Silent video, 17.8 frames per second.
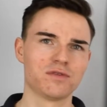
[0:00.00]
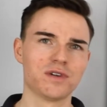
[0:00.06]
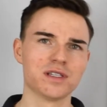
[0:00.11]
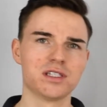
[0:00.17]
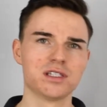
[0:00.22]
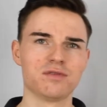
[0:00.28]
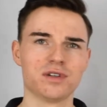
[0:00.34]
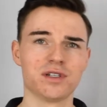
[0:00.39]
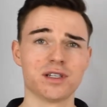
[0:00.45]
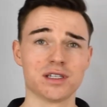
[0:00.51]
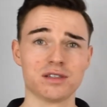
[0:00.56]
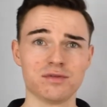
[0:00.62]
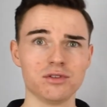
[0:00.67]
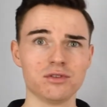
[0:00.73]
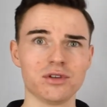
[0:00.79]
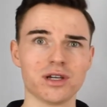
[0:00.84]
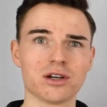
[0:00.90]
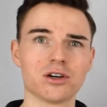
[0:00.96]
weiß nicht, wann das
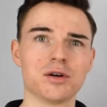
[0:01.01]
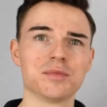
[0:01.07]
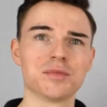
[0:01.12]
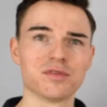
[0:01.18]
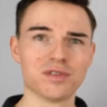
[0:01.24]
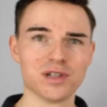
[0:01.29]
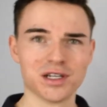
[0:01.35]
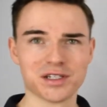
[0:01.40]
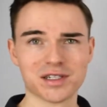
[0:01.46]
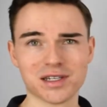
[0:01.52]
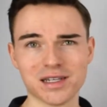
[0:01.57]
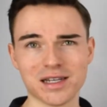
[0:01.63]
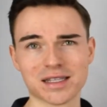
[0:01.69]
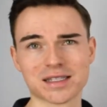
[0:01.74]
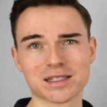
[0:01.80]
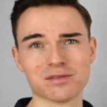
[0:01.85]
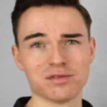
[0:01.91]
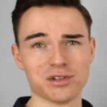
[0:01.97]
Video hier kommt, vielleicht den
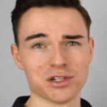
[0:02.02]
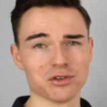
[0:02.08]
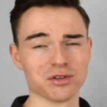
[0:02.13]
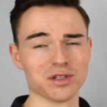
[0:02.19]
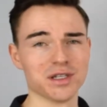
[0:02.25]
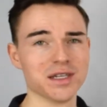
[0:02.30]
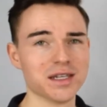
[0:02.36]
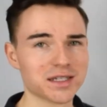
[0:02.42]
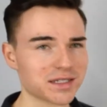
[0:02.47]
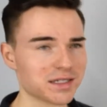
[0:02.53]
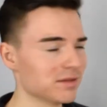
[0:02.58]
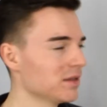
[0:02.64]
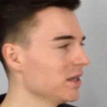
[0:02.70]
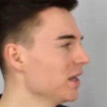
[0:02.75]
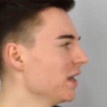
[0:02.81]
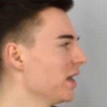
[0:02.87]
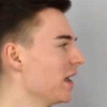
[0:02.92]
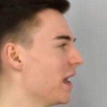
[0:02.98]
letzten, vielleicht auch den nächsten,
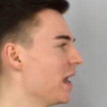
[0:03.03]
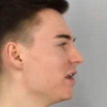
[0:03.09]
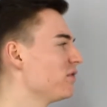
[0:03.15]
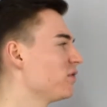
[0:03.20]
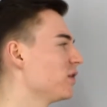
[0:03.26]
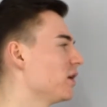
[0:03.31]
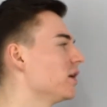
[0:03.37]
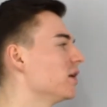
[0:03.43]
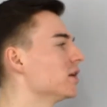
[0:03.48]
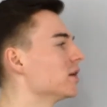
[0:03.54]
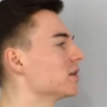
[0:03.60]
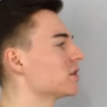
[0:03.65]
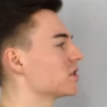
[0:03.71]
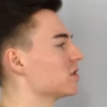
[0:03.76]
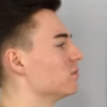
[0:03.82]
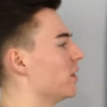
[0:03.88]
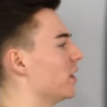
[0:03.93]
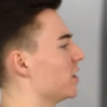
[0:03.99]
Helfer
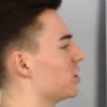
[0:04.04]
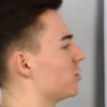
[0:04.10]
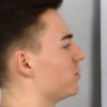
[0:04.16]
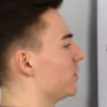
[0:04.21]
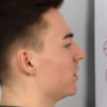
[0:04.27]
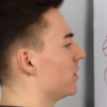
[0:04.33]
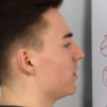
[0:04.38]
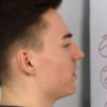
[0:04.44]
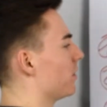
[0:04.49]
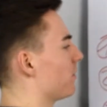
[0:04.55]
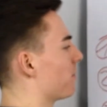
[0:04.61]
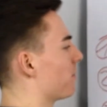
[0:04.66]
zum Beispiel